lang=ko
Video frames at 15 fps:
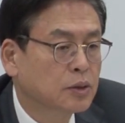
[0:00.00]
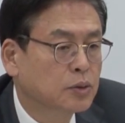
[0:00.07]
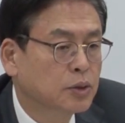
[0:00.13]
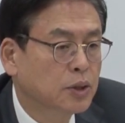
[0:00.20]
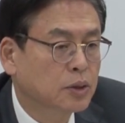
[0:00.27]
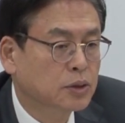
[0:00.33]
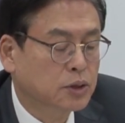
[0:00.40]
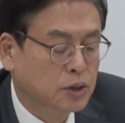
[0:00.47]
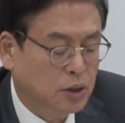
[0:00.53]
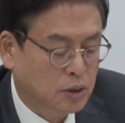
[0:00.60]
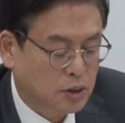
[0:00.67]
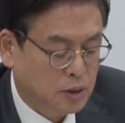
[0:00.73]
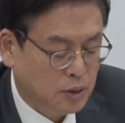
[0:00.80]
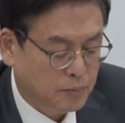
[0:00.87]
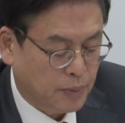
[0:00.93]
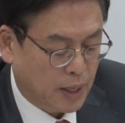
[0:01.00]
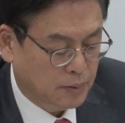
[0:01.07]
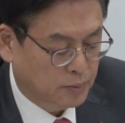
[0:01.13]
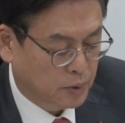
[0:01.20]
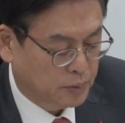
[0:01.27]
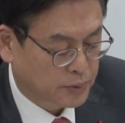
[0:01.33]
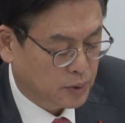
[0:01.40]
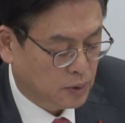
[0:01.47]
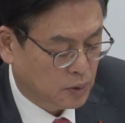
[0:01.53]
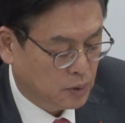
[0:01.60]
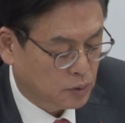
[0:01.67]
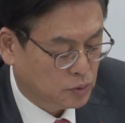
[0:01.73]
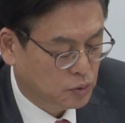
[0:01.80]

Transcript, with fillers: 굴욕적 방법으로